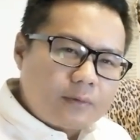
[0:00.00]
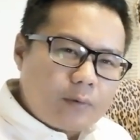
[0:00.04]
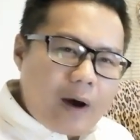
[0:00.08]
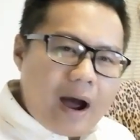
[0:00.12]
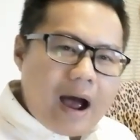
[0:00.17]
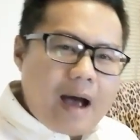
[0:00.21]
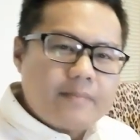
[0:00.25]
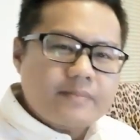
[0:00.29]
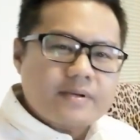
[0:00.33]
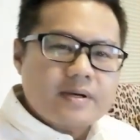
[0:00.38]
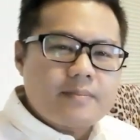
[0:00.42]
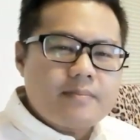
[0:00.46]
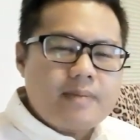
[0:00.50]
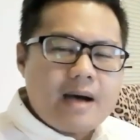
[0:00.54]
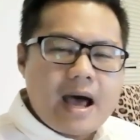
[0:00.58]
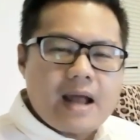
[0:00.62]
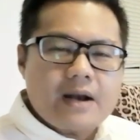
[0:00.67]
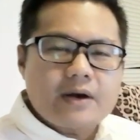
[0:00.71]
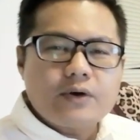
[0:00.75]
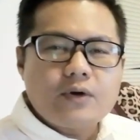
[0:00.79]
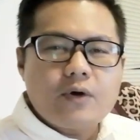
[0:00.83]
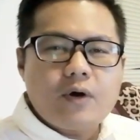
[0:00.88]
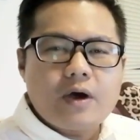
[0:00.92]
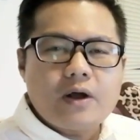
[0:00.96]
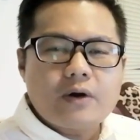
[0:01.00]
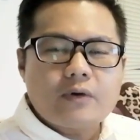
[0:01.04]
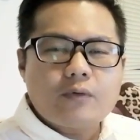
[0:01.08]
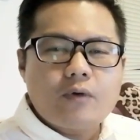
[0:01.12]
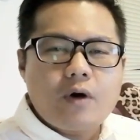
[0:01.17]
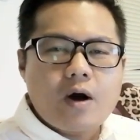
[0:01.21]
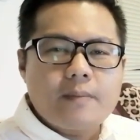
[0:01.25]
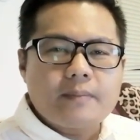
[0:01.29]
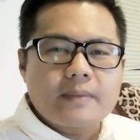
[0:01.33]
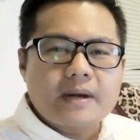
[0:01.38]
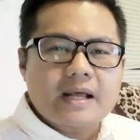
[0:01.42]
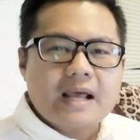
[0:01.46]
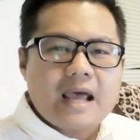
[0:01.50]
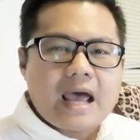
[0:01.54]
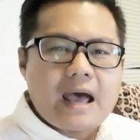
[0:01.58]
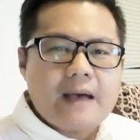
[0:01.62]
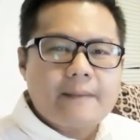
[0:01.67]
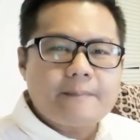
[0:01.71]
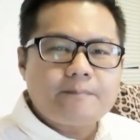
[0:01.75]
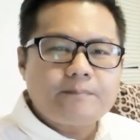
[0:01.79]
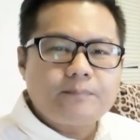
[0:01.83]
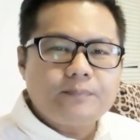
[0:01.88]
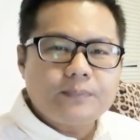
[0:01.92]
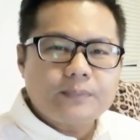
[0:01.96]
ความสัมพันธ์โดยรวมนะค
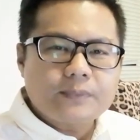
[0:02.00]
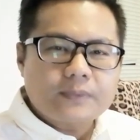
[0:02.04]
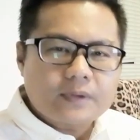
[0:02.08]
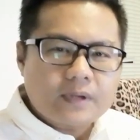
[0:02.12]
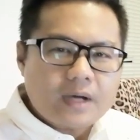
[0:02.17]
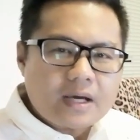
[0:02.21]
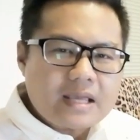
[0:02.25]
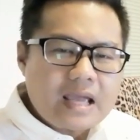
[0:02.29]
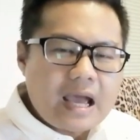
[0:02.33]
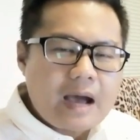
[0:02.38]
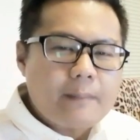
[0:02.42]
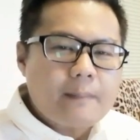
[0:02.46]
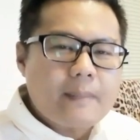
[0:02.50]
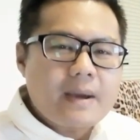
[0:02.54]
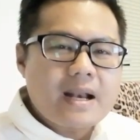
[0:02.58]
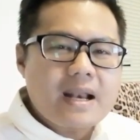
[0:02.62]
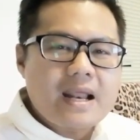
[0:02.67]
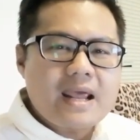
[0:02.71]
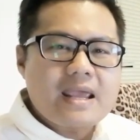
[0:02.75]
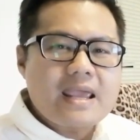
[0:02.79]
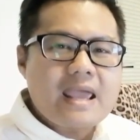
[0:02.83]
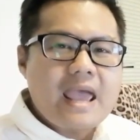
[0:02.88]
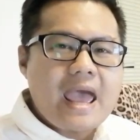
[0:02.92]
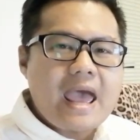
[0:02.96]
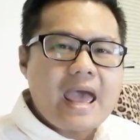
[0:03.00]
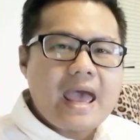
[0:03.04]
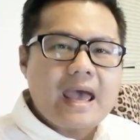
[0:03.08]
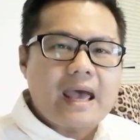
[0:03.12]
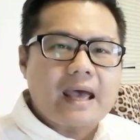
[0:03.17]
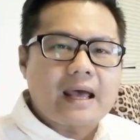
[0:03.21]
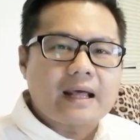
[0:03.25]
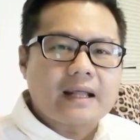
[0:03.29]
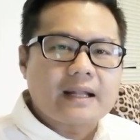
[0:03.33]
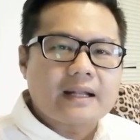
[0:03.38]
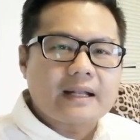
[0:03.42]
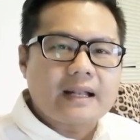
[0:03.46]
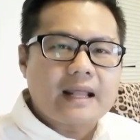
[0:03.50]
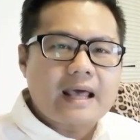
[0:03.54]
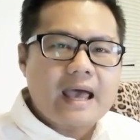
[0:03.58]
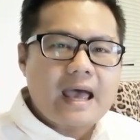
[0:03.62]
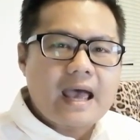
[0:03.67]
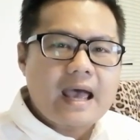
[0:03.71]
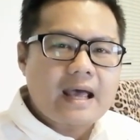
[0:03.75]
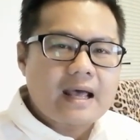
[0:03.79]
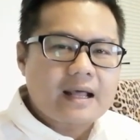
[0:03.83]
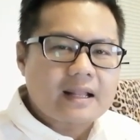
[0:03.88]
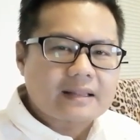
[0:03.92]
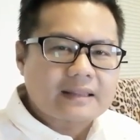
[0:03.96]
รับ ก็ยังไม่ได้แย่นะ
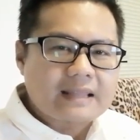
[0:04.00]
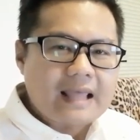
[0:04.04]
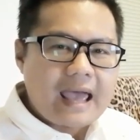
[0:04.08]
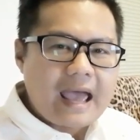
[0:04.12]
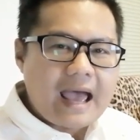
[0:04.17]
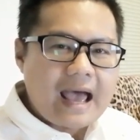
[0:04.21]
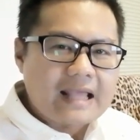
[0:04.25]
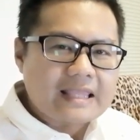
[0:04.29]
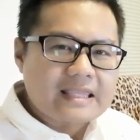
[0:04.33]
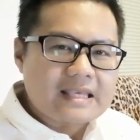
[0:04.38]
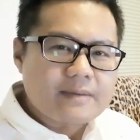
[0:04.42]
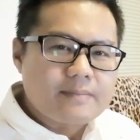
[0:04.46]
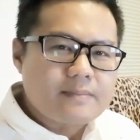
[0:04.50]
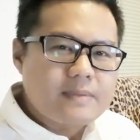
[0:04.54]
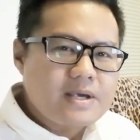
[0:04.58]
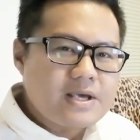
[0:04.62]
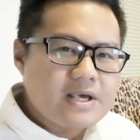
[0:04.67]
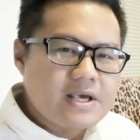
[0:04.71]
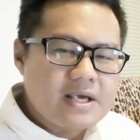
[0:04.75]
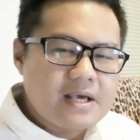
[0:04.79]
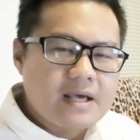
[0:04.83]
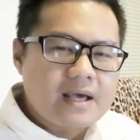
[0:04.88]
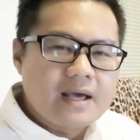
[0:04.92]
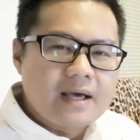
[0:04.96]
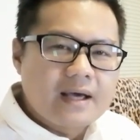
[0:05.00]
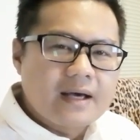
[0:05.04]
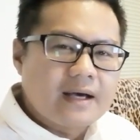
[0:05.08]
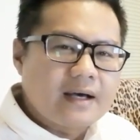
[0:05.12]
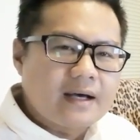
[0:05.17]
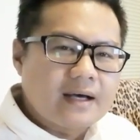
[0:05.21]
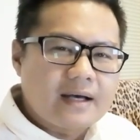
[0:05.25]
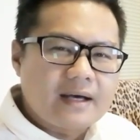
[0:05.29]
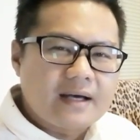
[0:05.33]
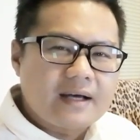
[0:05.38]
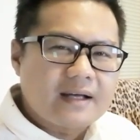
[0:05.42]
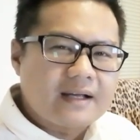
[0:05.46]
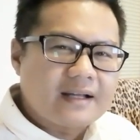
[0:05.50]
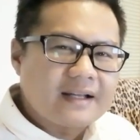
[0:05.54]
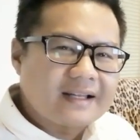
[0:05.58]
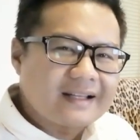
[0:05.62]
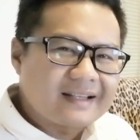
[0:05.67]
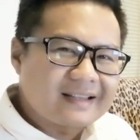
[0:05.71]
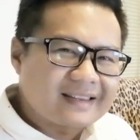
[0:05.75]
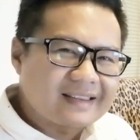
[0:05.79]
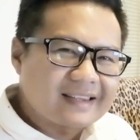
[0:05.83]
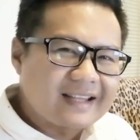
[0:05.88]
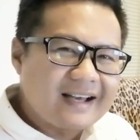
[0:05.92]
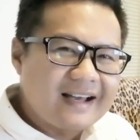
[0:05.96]
ฮะ แต่อาจจะมีเอ่อ
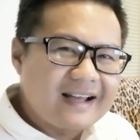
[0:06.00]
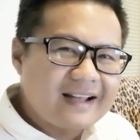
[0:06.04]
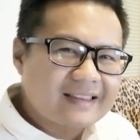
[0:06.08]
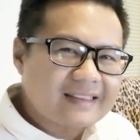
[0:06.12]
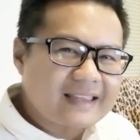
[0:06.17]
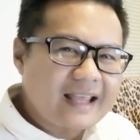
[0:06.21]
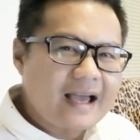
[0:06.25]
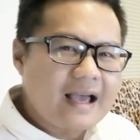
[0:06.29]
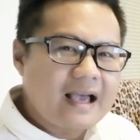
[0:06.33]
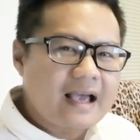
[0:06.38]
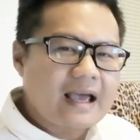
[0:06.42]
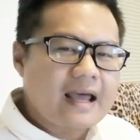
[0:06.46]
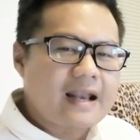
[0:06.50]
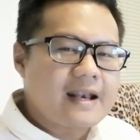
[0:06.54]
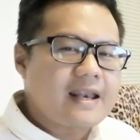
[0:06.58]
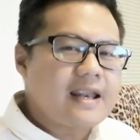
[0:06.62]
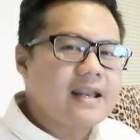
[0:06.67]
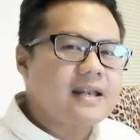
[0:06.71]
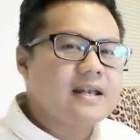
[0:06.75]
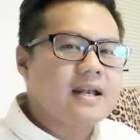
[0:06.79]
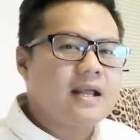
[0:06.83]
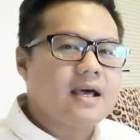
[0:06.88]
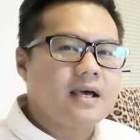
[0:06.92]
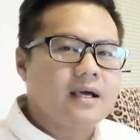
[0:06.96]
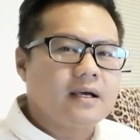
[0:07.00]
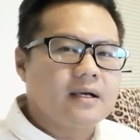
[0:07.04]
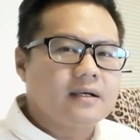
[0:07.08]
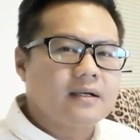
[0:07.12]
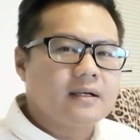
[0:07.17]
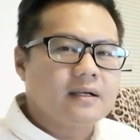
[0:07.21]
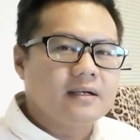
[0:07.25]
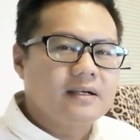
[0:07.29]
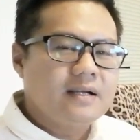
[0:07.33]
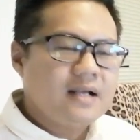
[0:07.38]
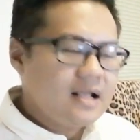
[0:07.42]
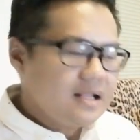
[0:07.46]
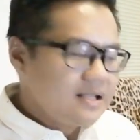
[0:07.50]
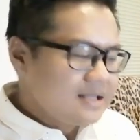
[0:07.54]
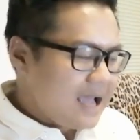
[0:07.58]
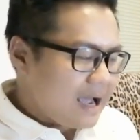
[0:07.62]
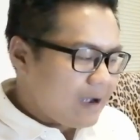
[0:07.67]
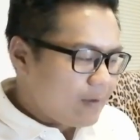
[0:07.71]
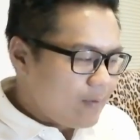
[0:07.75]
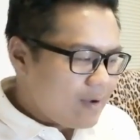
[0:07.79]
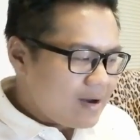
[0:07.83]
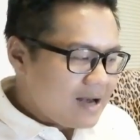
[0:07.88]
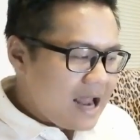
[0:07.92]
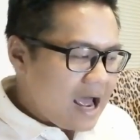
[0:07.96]
ตึงๆ กันนิดนึง เนื่องจา
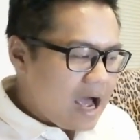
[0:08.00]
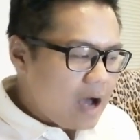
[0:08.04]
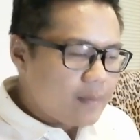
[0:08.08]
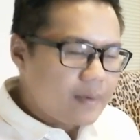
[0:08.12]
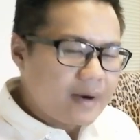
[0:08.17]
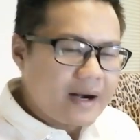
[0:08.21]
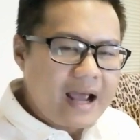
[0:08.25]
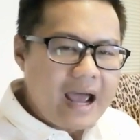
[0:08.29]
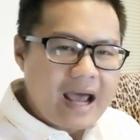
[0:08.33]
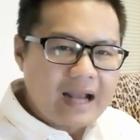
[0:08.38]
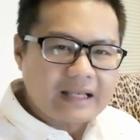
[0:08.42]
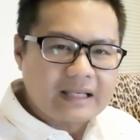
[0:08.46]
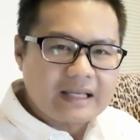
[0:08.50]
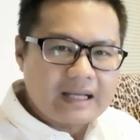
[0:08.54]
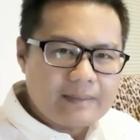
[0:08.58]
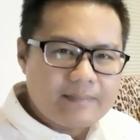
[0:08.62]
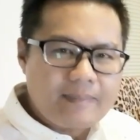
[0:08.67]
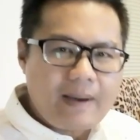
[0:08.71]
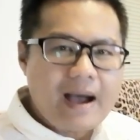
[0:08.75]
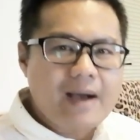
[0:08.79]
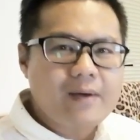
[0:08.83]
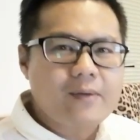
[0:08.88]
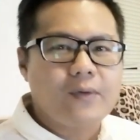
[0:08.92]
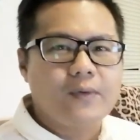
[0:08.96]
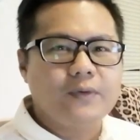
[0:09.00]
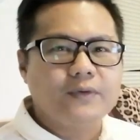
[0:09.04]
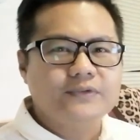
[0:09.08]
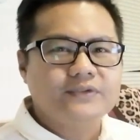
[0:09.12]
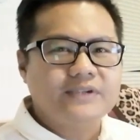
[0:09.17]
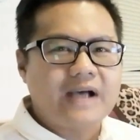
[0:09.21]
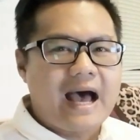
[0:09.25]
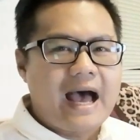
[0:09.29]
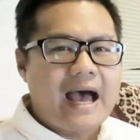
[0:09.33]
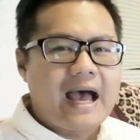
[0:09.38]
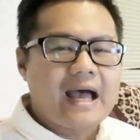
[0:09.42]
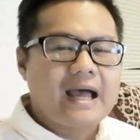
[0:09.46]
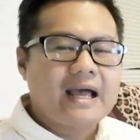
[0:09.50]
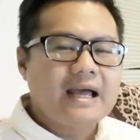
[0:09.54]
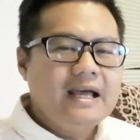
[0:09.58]
กว่าดาวพฤหัสเนี่ยพักองศา